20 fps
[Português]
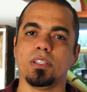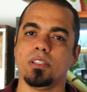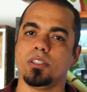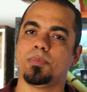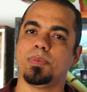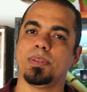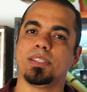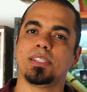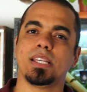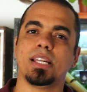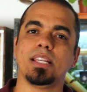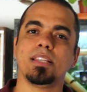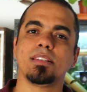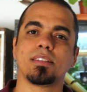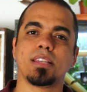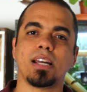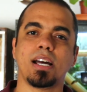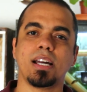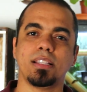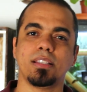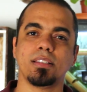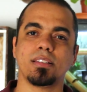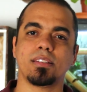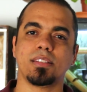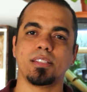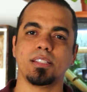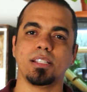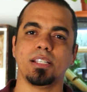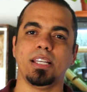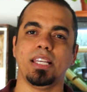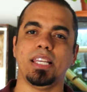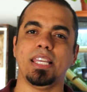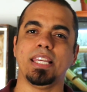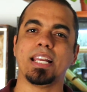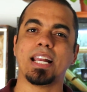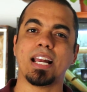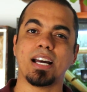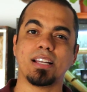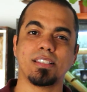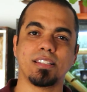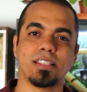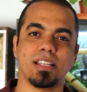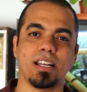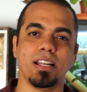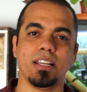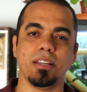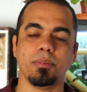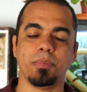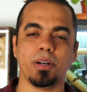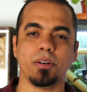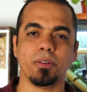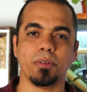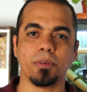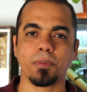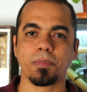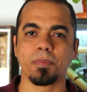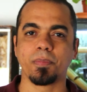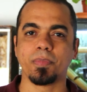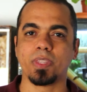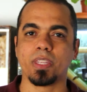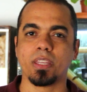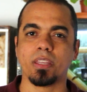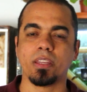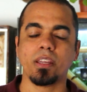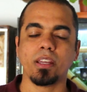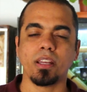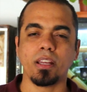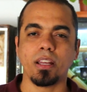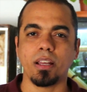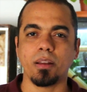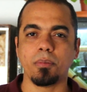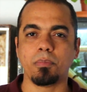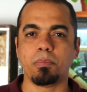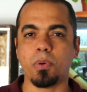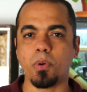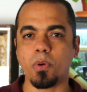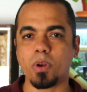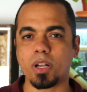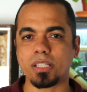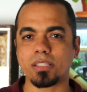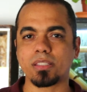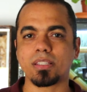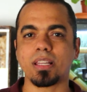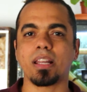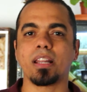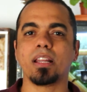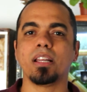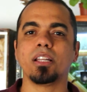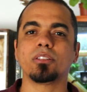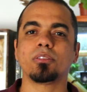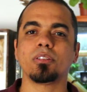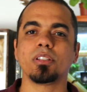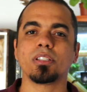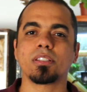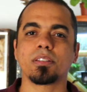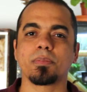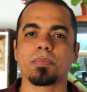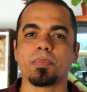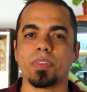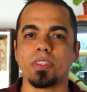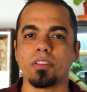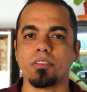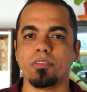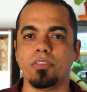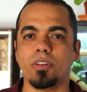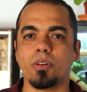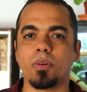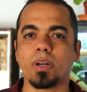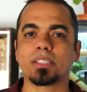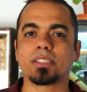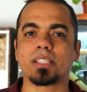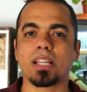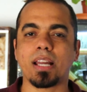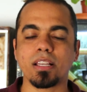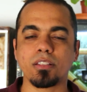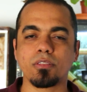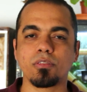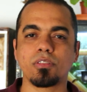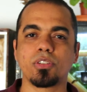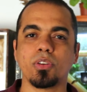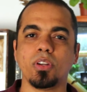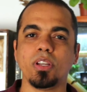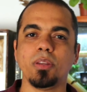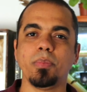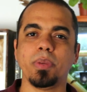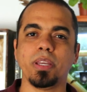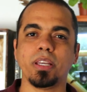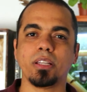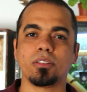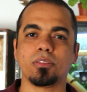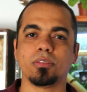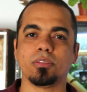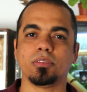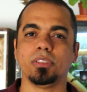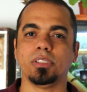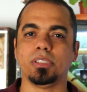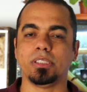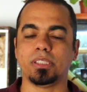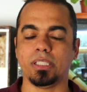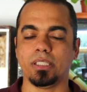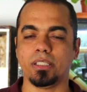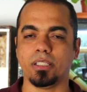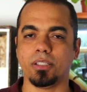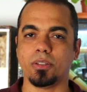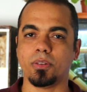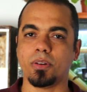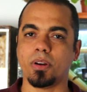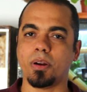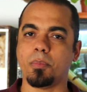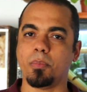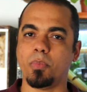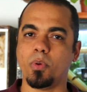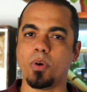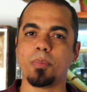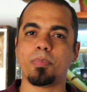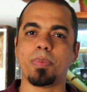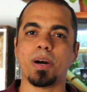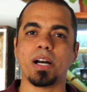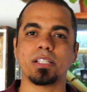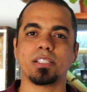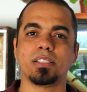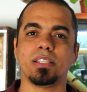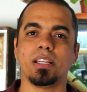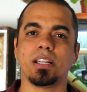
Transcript: especializadas em caçar animal. Poucas tarântulas vão atrás do seu alimento, entendeu? Boa parte